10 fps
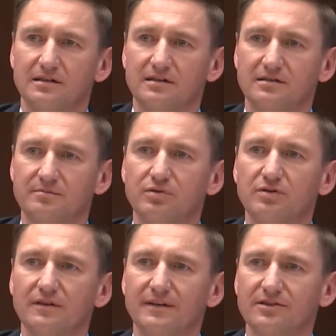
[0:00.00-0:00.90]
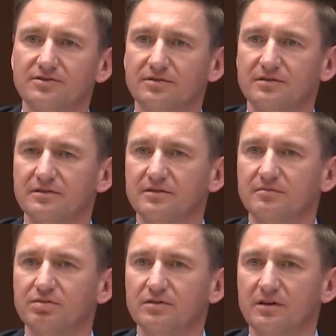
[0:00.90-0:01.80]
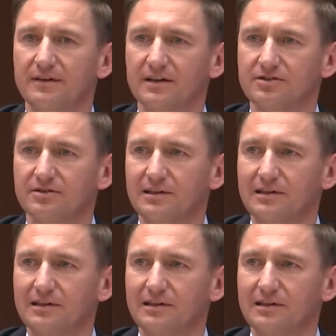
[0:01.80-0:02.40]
e, budować, budować